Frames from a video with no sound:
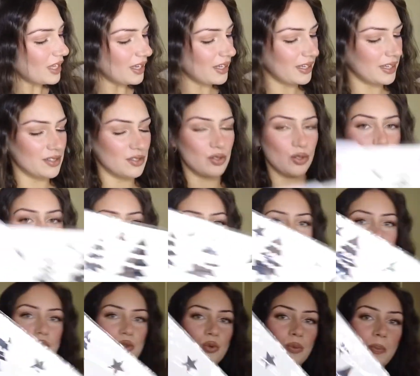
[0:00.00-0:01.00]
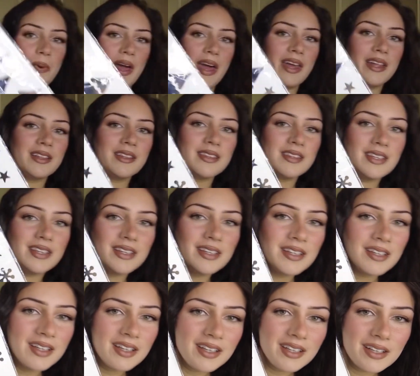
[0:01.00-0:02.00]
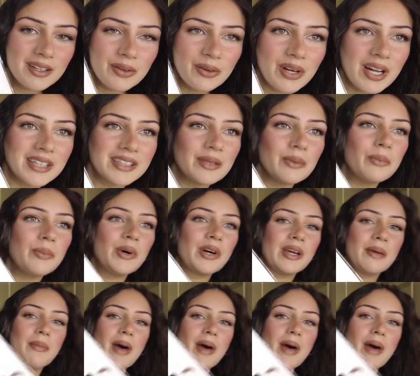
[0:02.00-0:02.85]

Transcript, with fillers: che sono stupendi, guardate un po' che